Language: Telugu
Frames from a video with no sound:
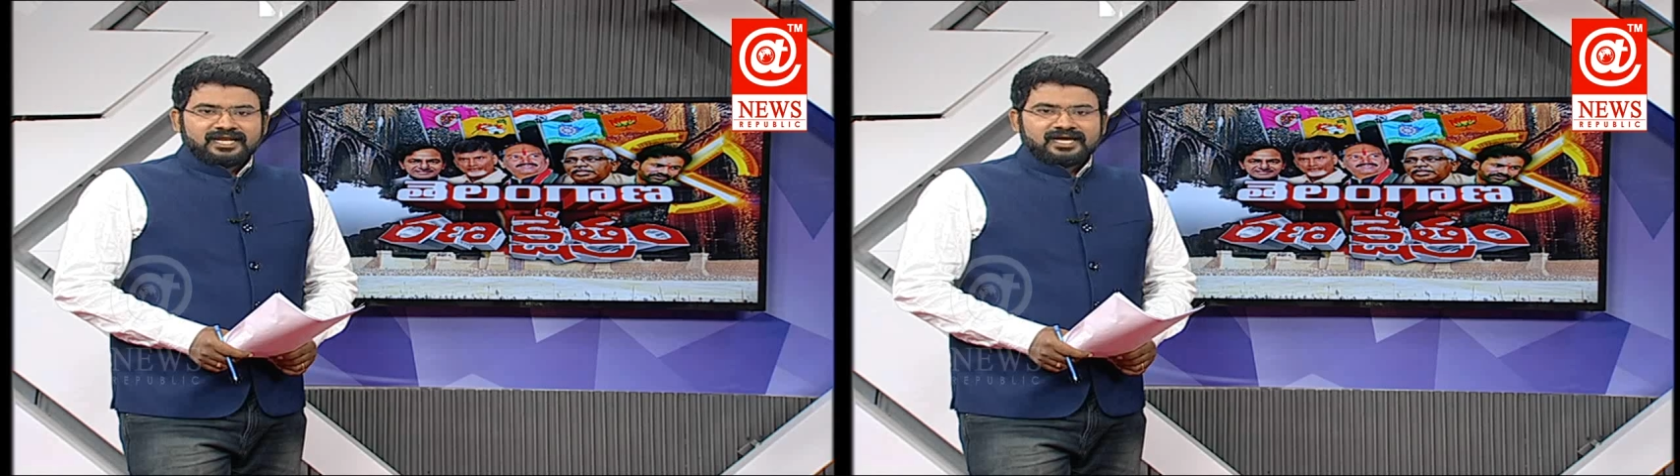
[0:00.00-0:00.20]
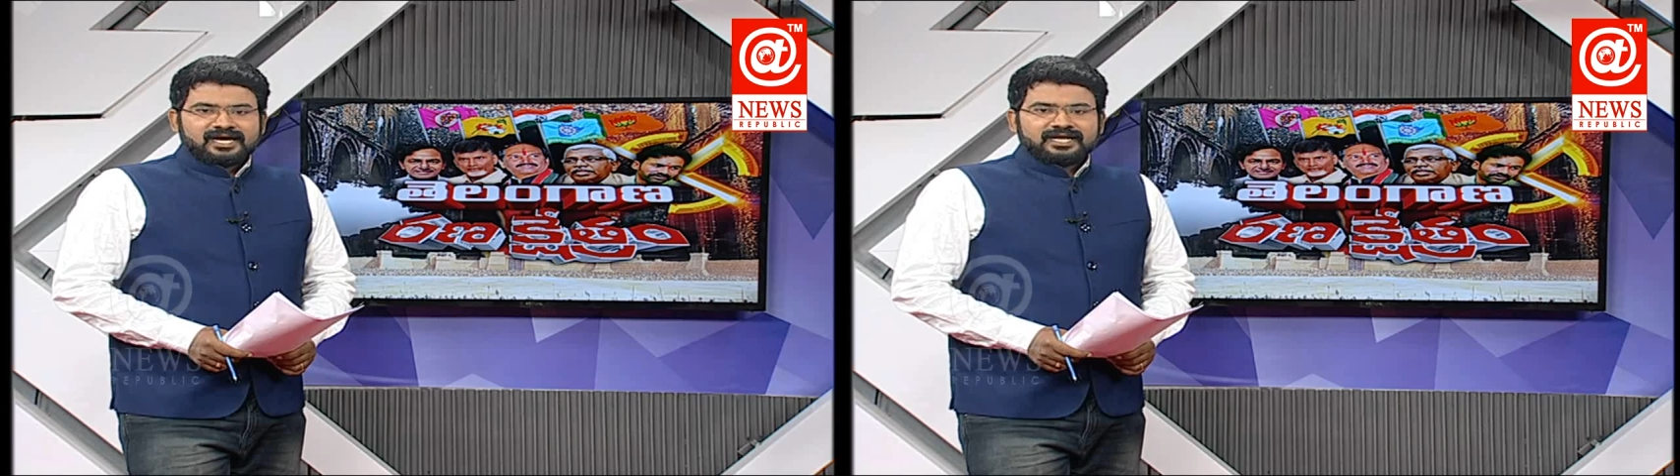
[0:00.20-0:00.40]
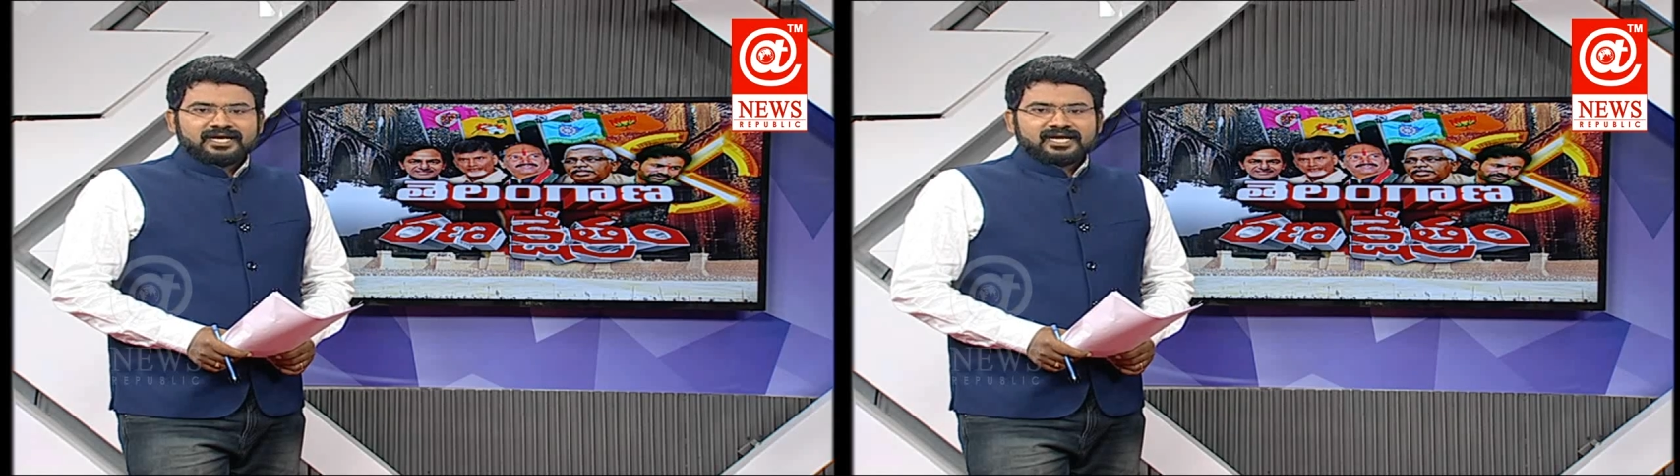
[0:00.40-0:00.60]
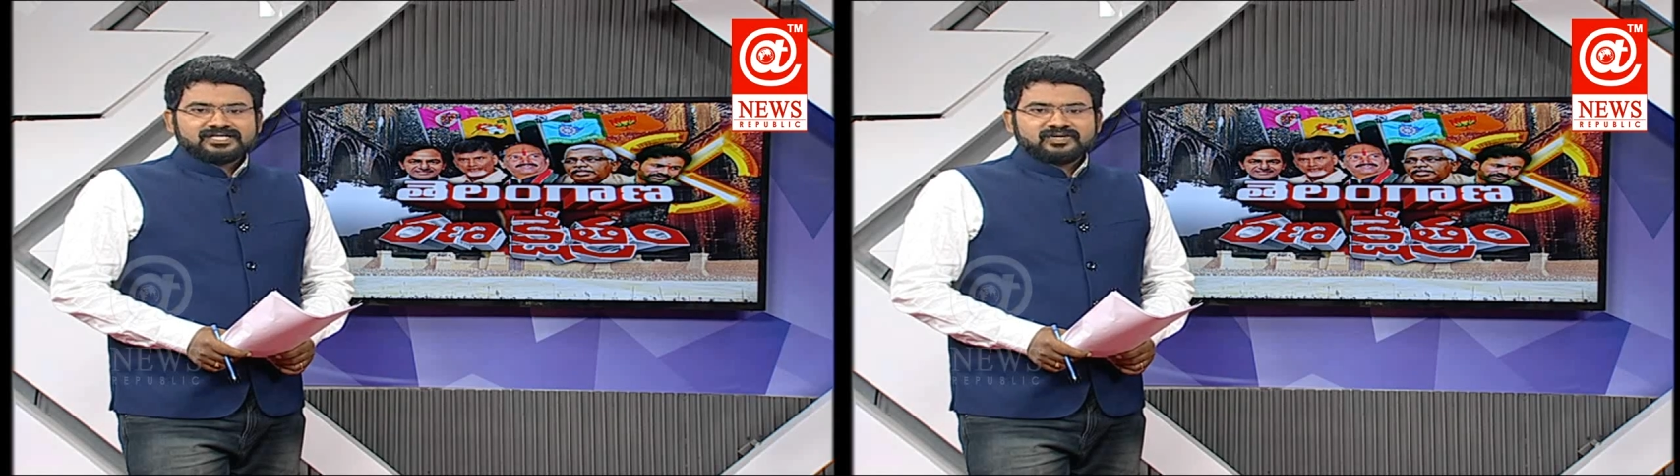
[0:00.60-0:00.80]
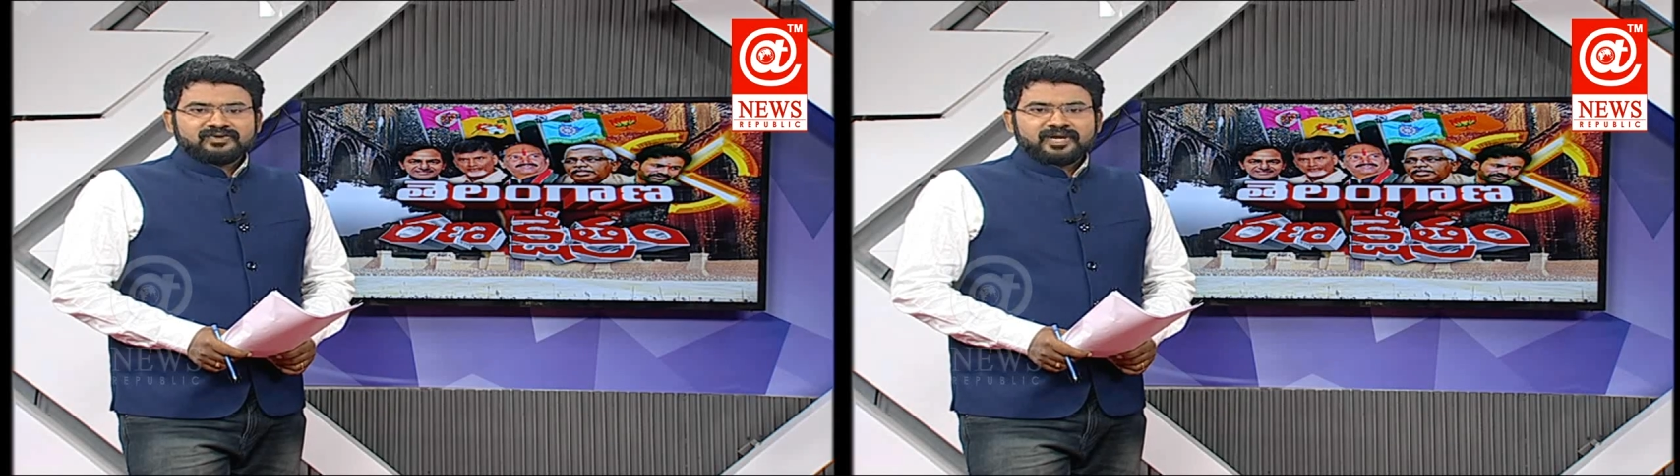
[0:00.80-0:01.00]
తెలంగాణ
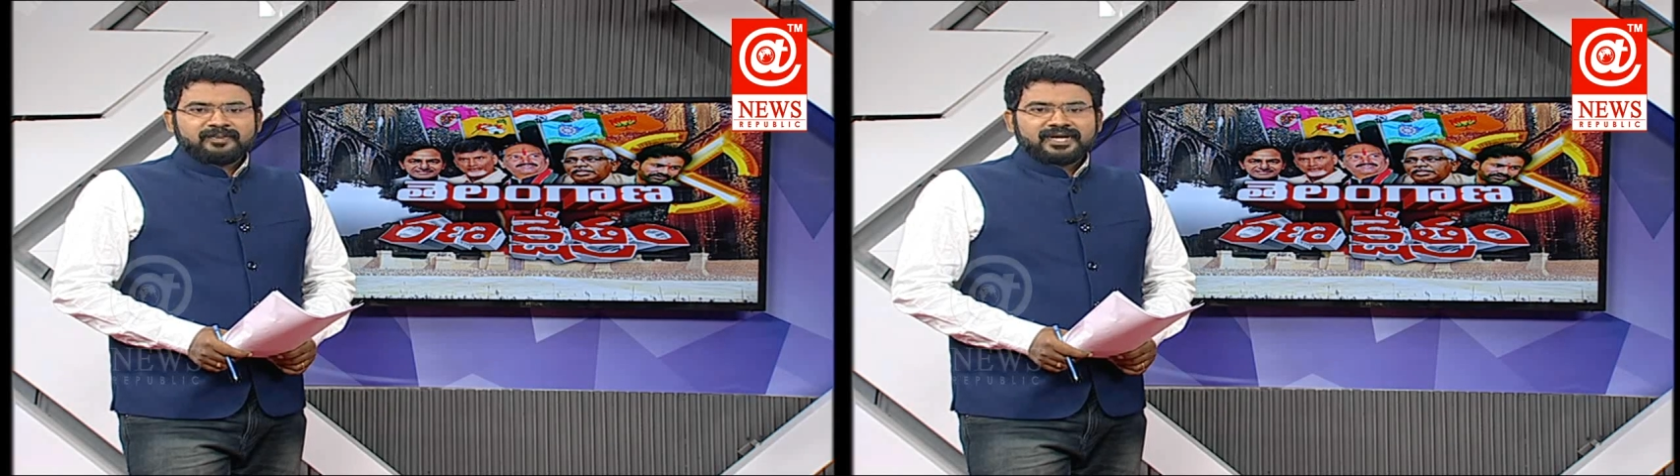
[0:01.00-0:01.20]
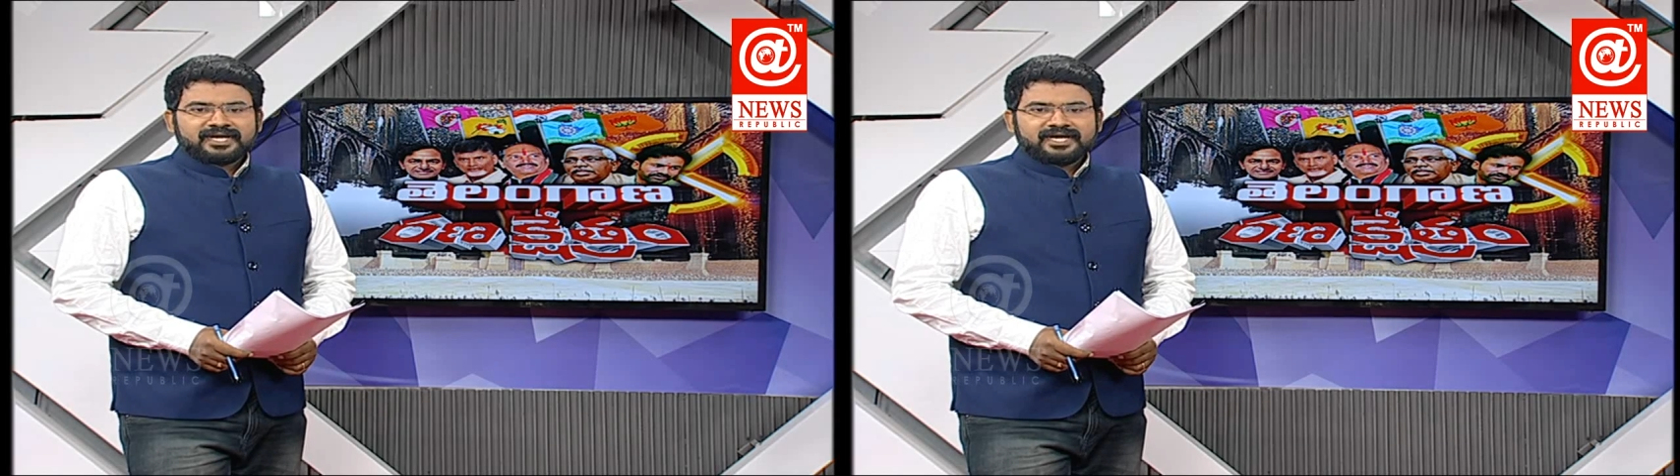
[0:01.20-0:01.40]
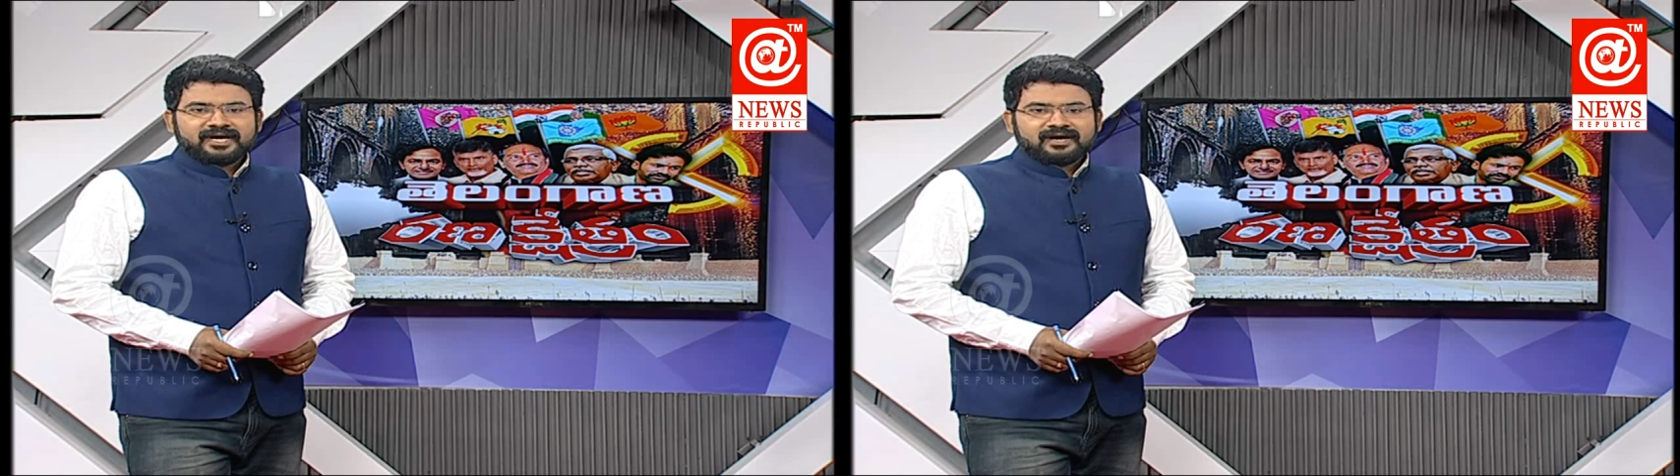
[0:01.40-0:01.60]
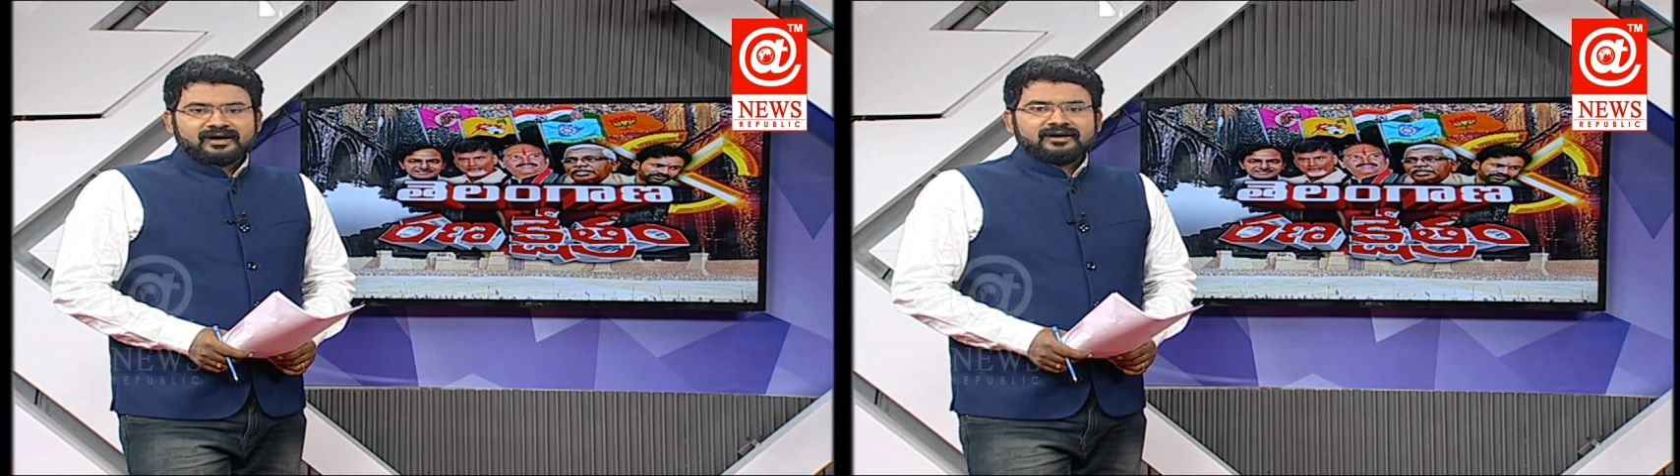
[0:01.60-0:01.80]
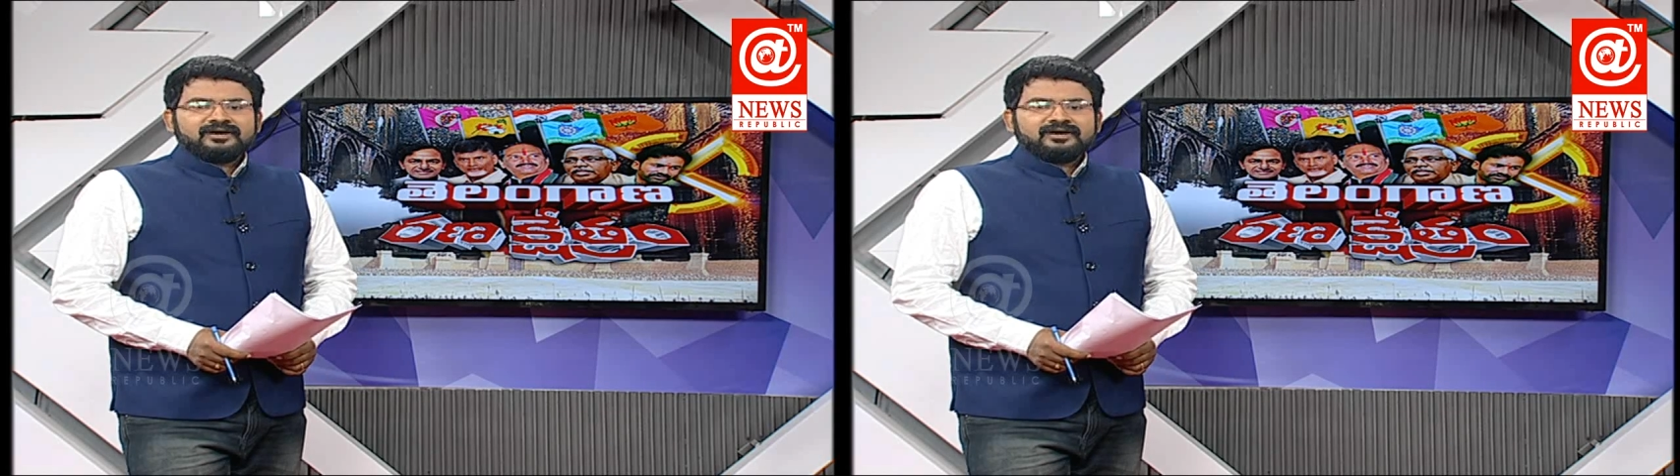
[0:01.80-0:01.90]
రాష్ట్రం ఏర్పాటయ్యాక